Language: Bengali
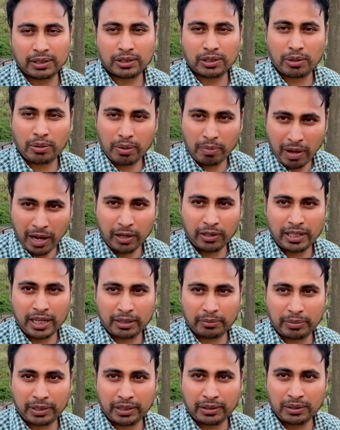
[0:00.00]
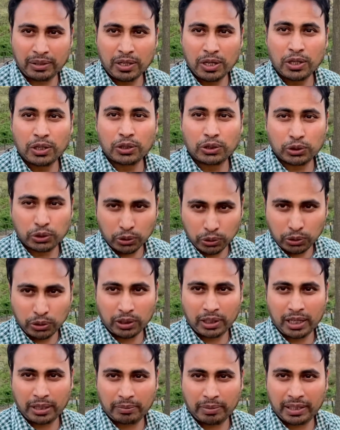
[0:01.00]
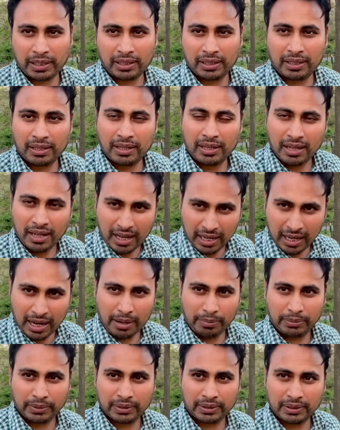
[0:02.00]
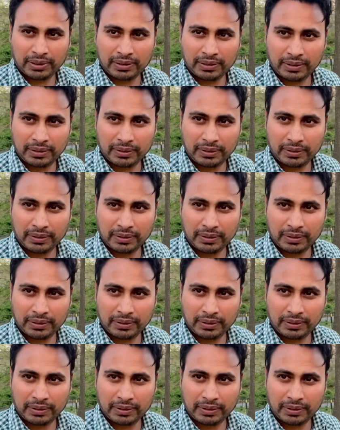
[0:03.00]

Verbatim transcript: সবাই ভালো থাকবেন সুস্থ থাকবেন আল্লাহ হাফেজ